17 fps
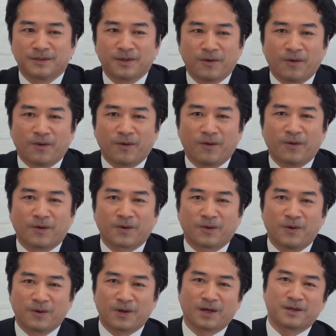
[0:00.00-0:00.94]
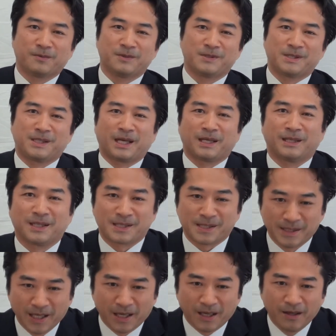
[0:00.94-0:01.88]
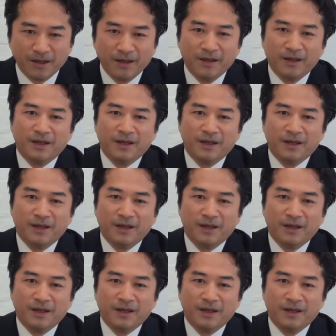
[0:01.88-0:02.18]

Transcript: の工学部時代ですね